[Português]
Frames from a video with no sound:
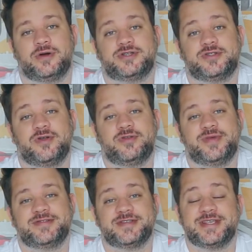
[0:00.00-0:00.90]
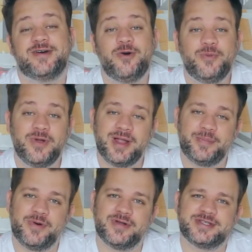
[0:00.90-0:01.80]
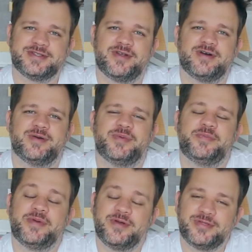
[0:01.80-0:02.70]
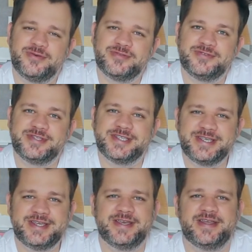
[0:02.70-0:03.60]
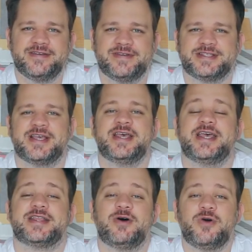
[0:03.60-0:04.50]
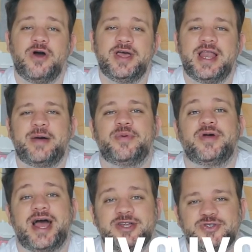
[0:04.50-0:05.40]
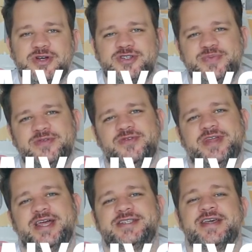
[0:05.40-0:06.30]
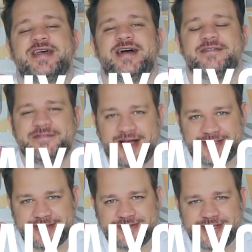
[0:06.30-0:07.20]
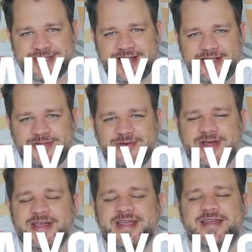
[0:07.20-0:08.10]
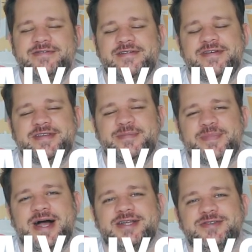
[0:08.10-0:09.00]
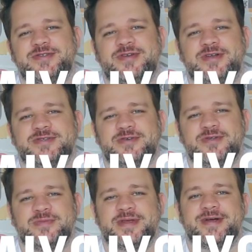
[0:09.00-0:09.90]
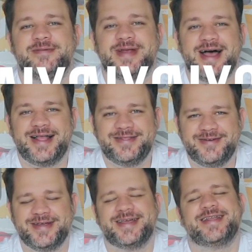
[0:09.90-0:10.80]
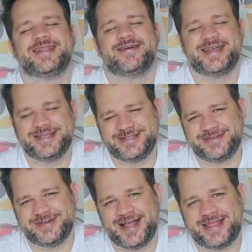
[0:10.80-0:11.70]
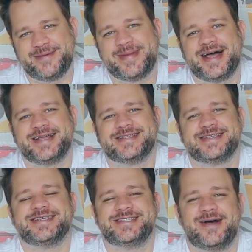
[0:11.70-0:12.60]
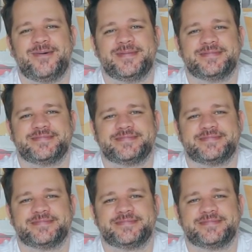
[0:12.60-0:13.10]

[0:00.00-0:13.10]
onde todo mês você acumula pontos e troca por produtos incríveis. Então corre lá para o caixote.net, faça sua assinatura e vem fazer parte do nosso clube. Combinado? Então é isso, até mais e tchau.